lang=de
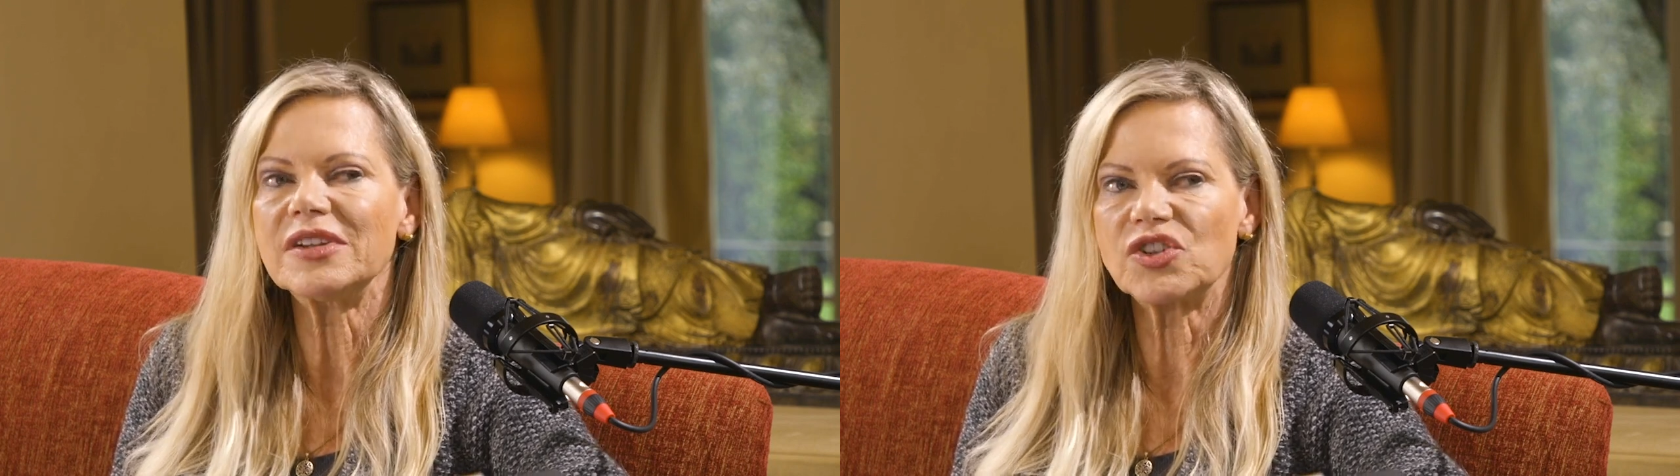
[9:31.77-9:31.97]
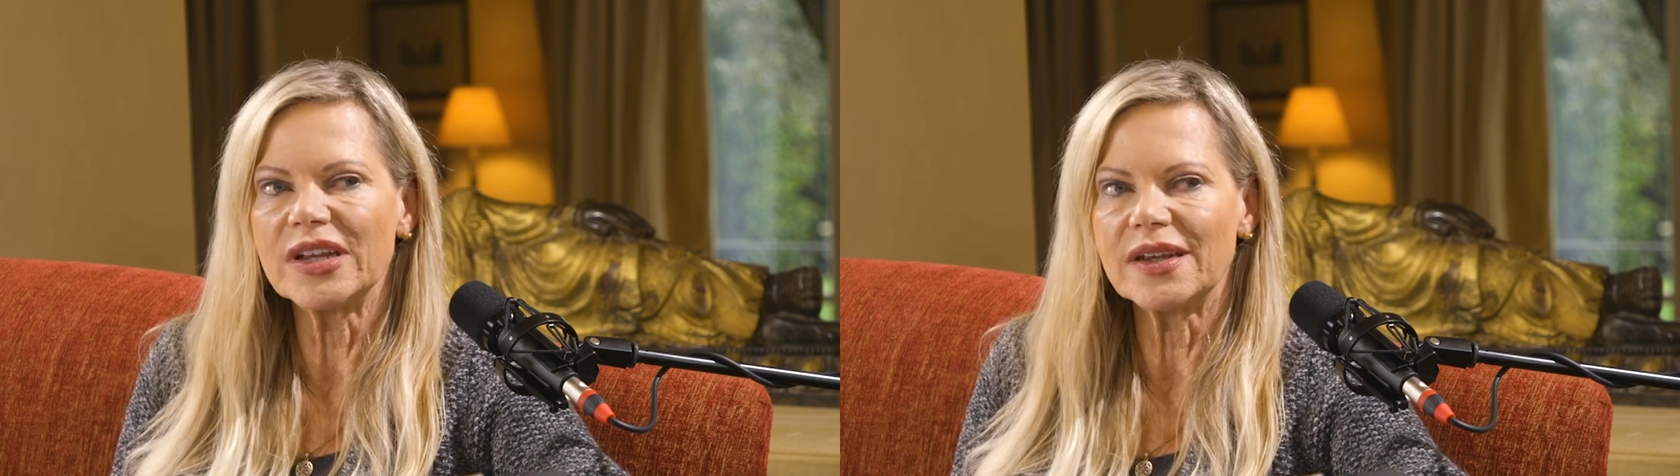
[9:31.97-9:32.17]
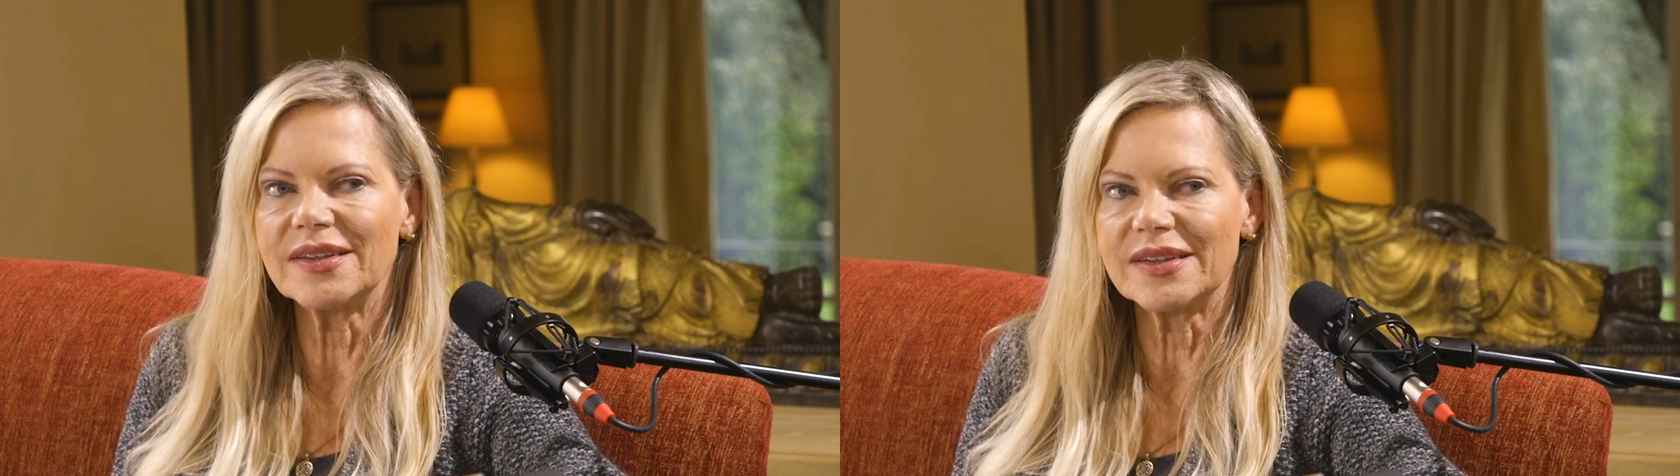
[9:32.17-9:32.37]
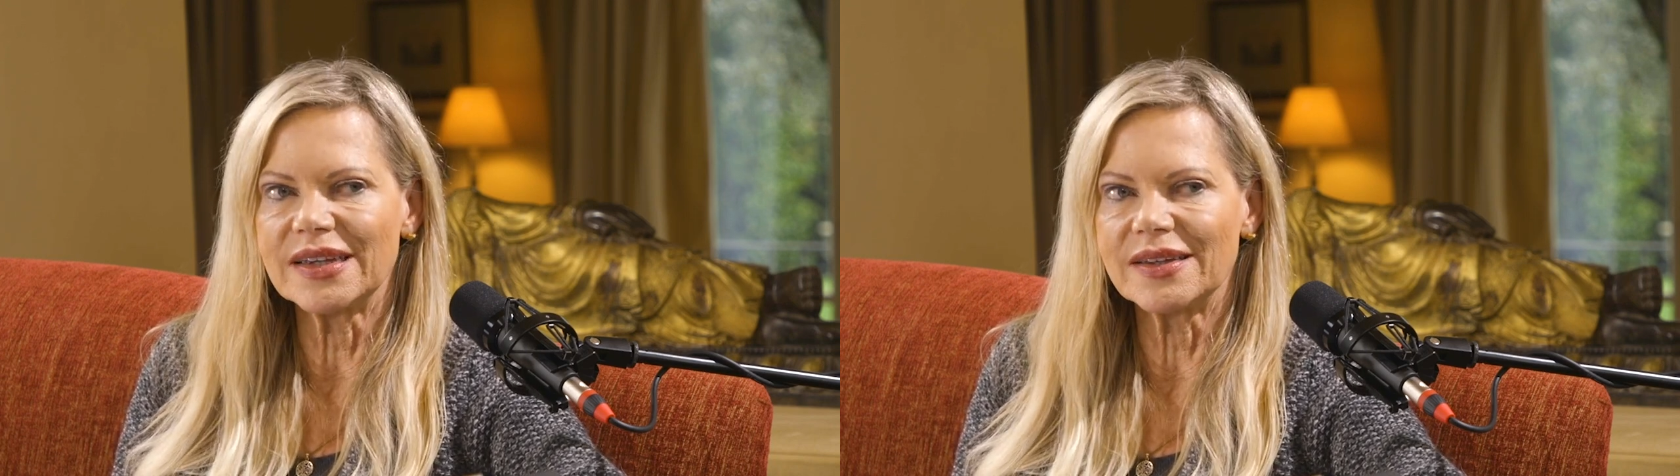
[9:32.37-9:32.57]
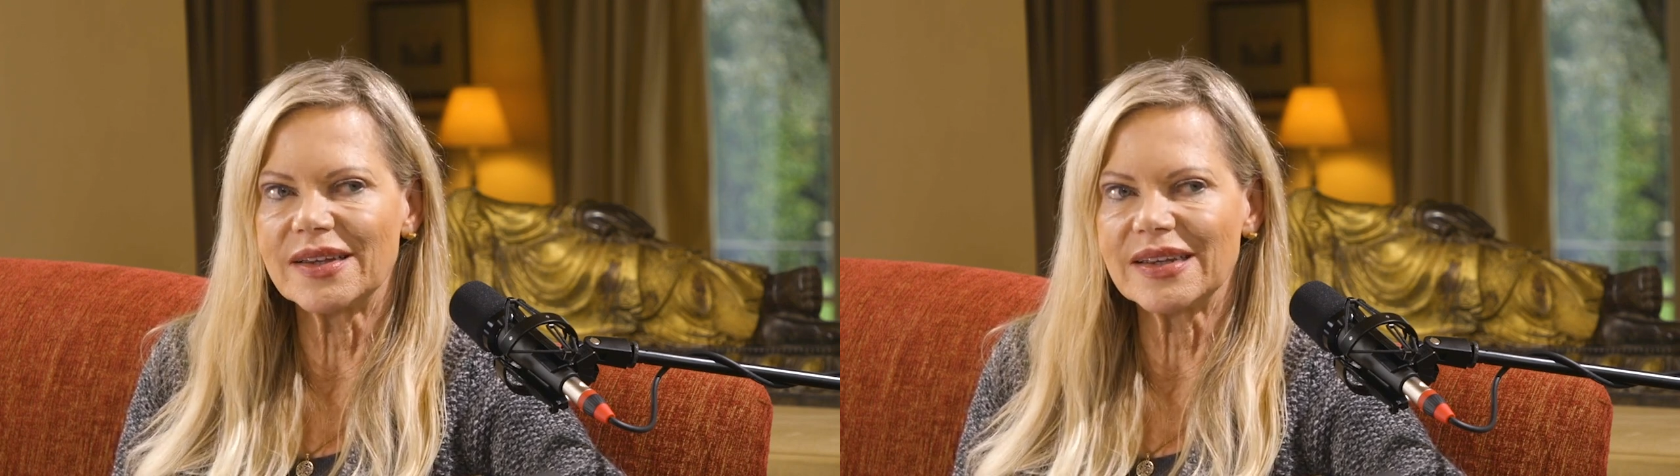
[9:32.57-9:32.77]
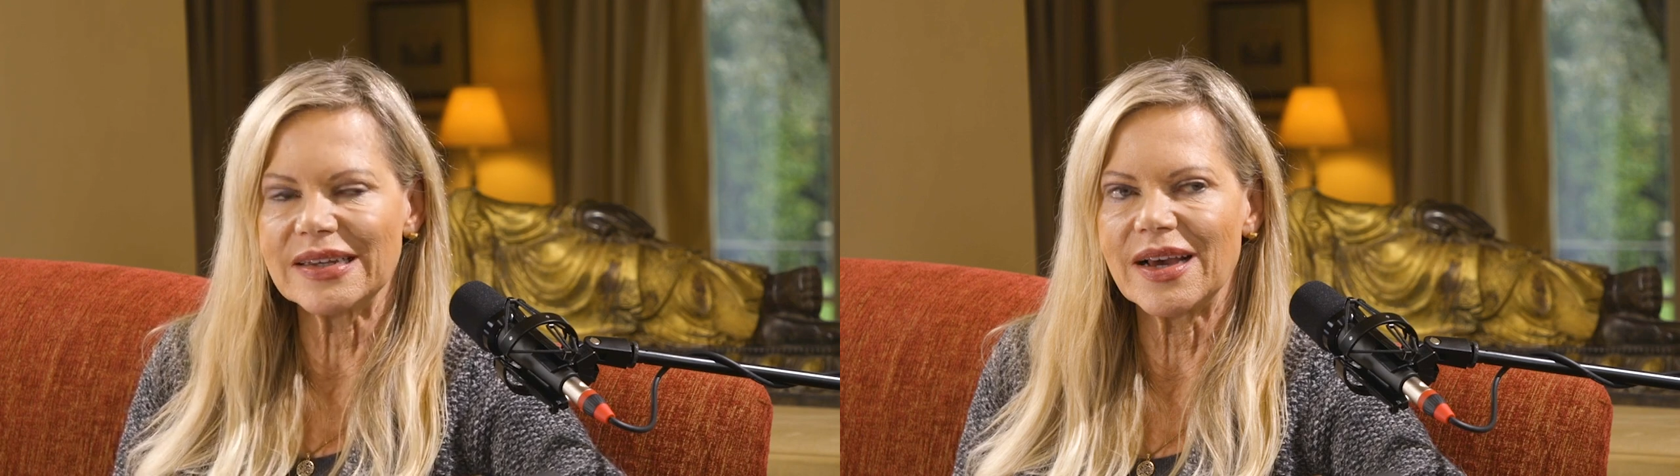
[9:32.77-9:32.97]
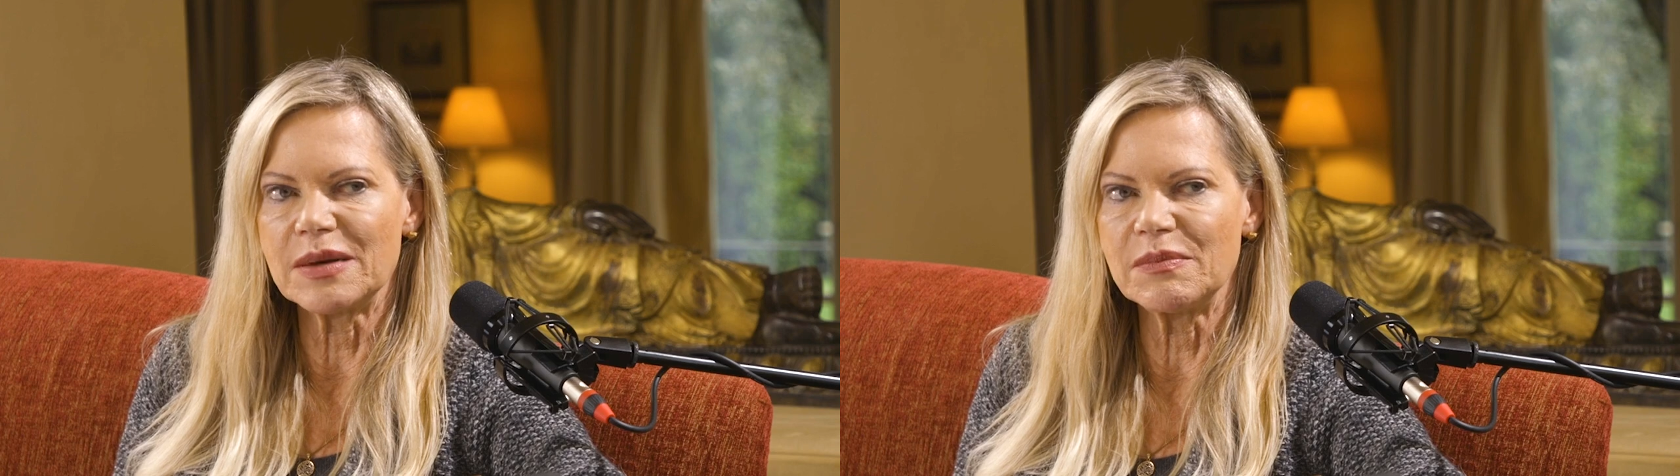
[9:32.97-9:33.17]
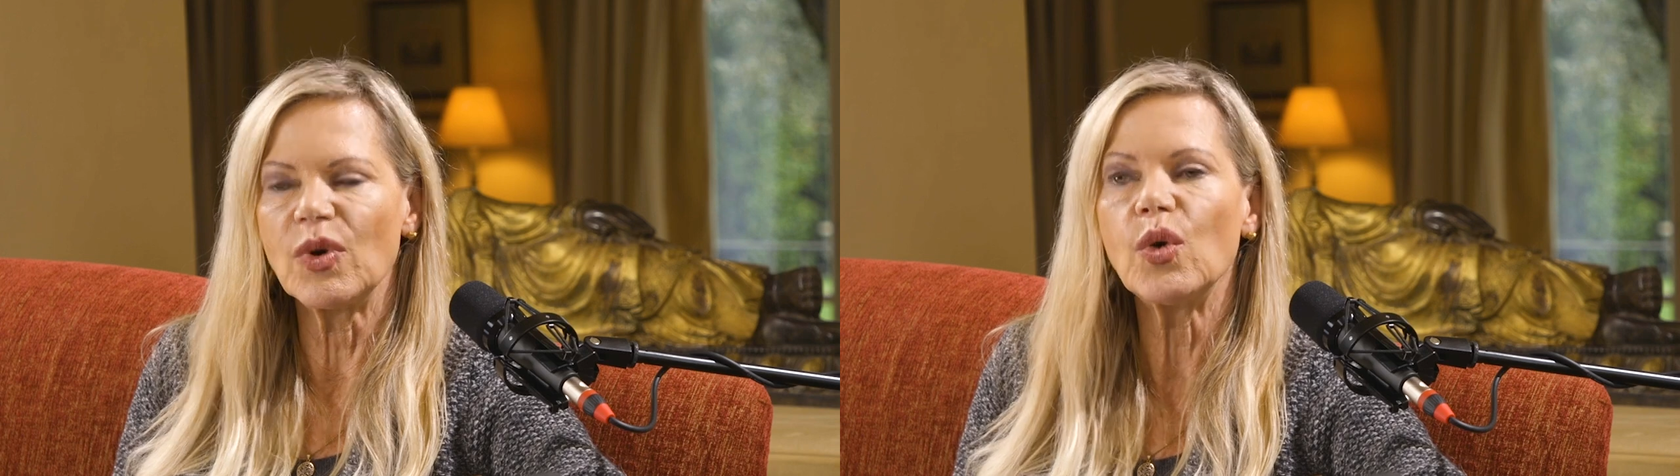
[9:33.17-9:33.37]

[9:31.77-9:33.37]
schädliche Dinge da drin haben.